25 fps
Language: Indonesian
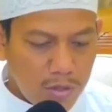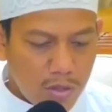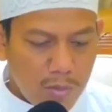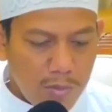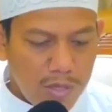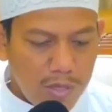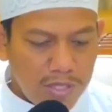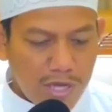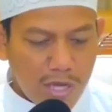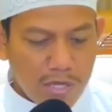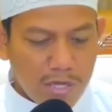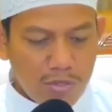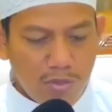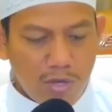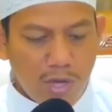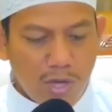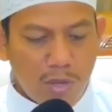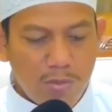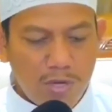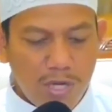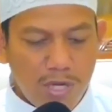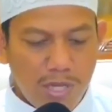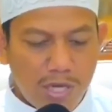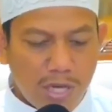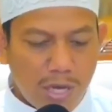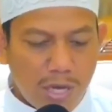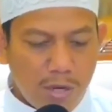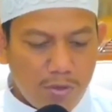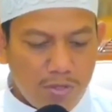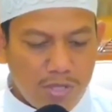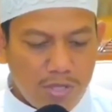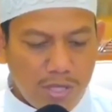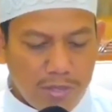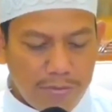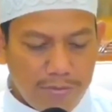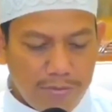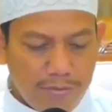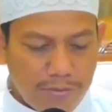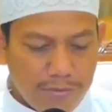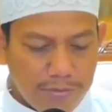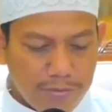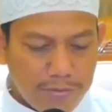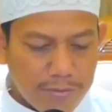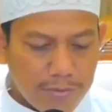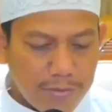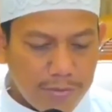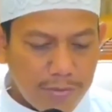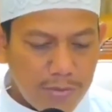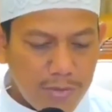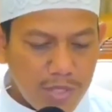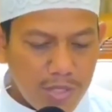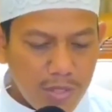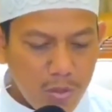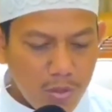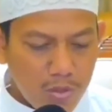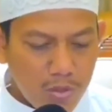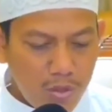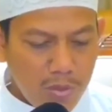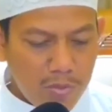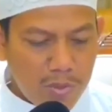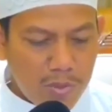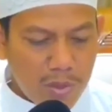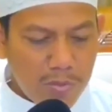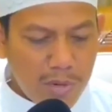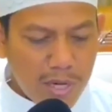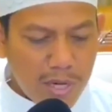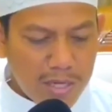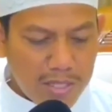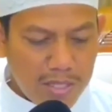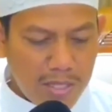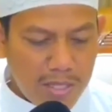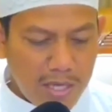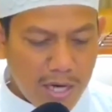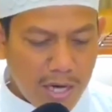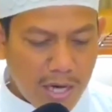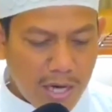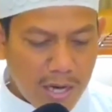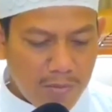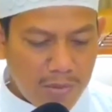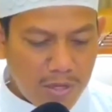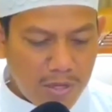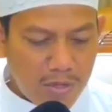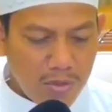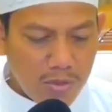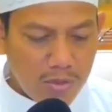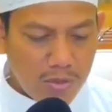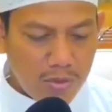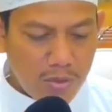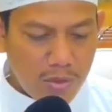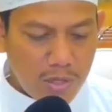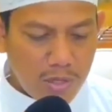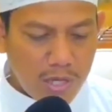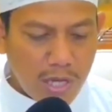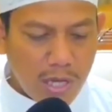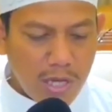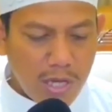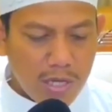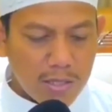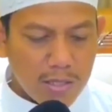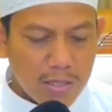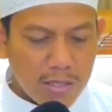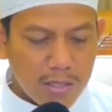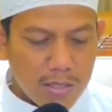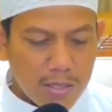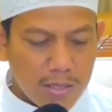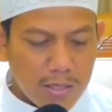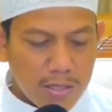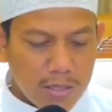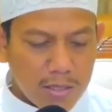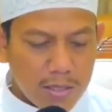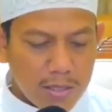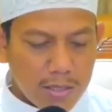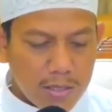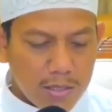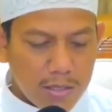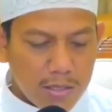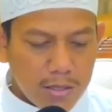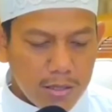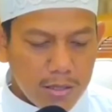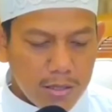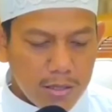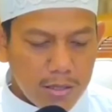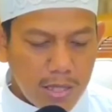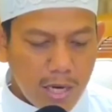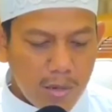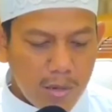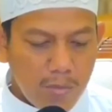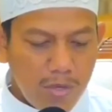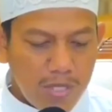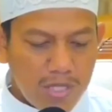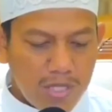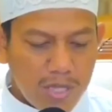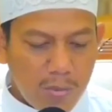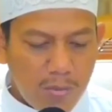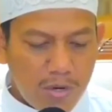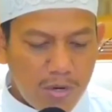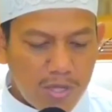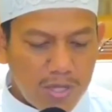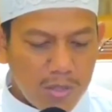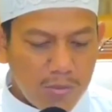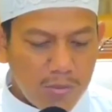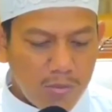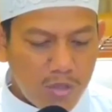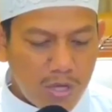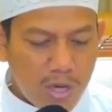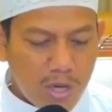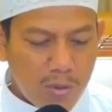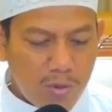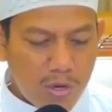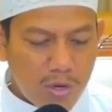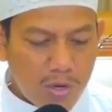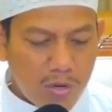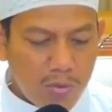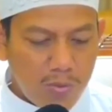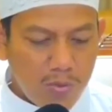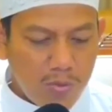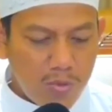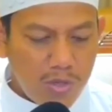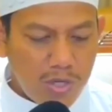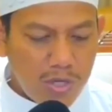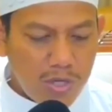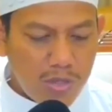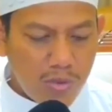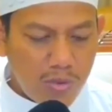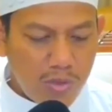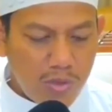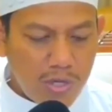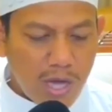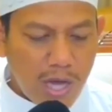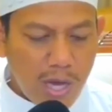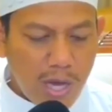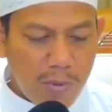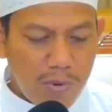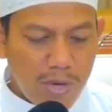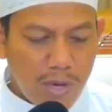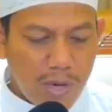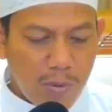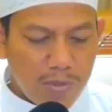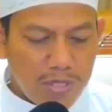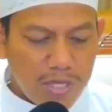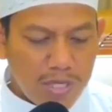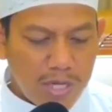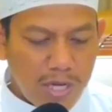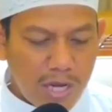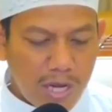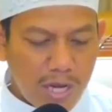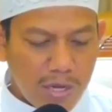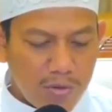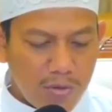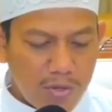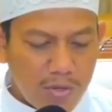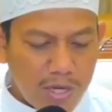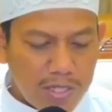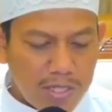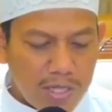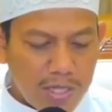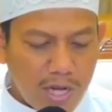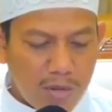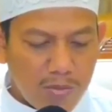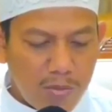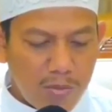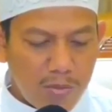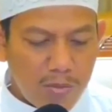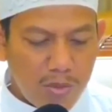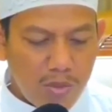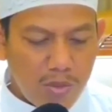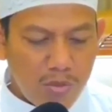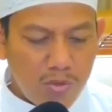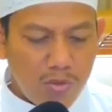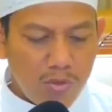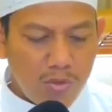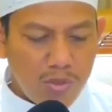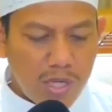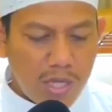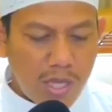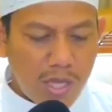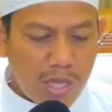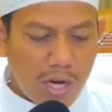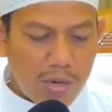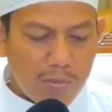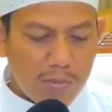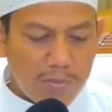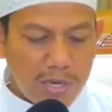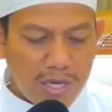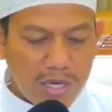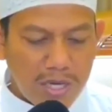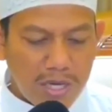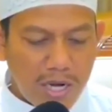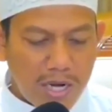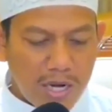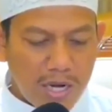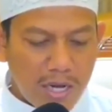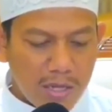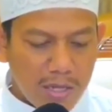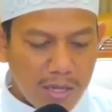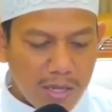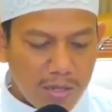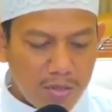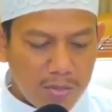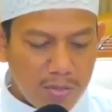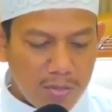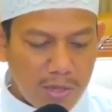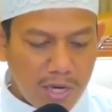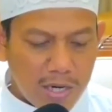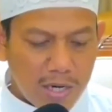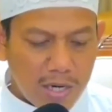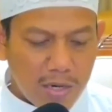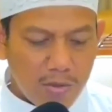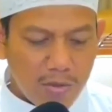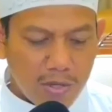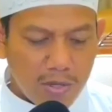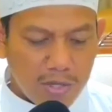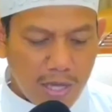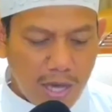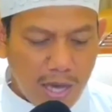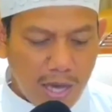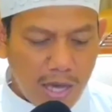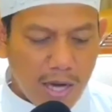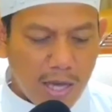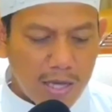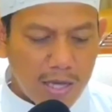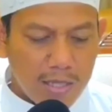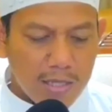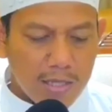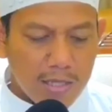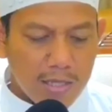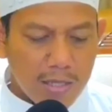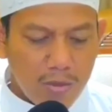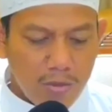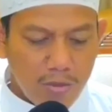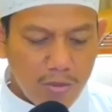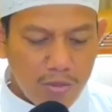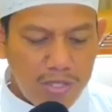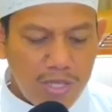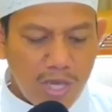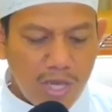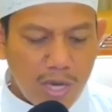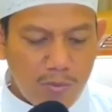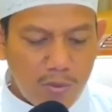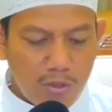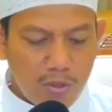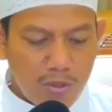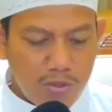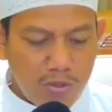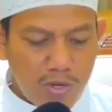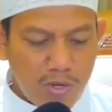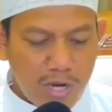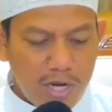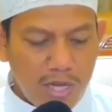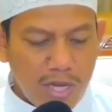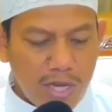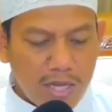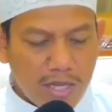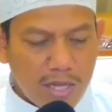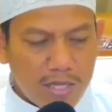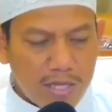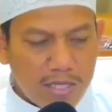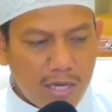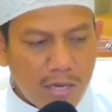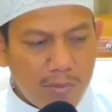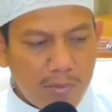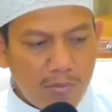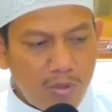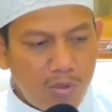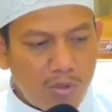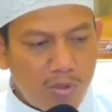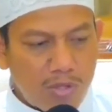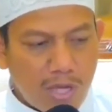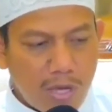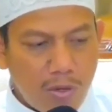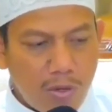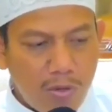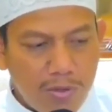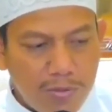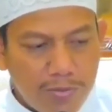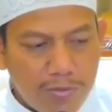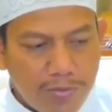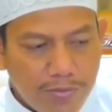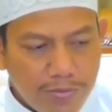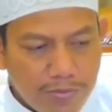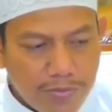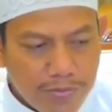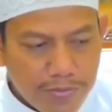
Suami saya sudah meninggal Ustaz. Untuk berbakti agar masuk surga dan bisa bertemu dan berkumpul di surga, apa yang bisa dilakukan selama menunggu giliran panggilan Allah Subhanahu wa taala? Usia pun sudah di atas 60 tahun.